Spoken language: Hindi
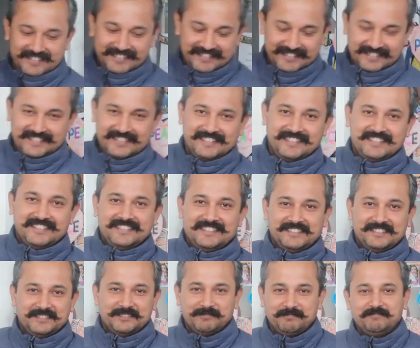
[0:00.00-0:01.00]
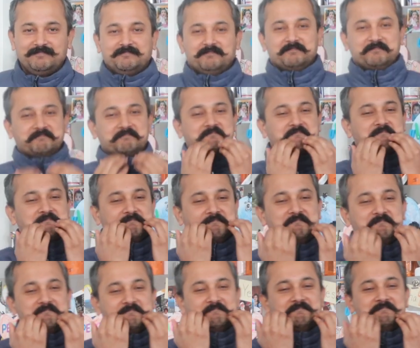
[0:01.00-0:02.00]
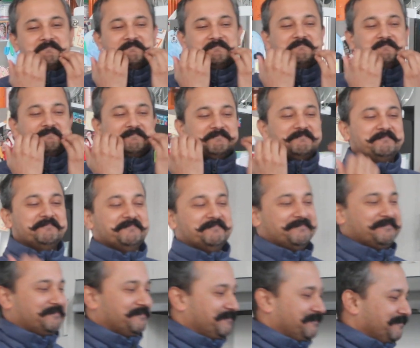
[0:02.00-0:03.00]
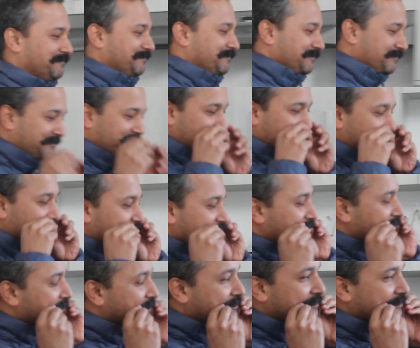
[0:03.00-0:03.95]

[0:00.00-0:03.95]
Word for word: मुझे हो तू तो नथु लाल जैसी हो नहीं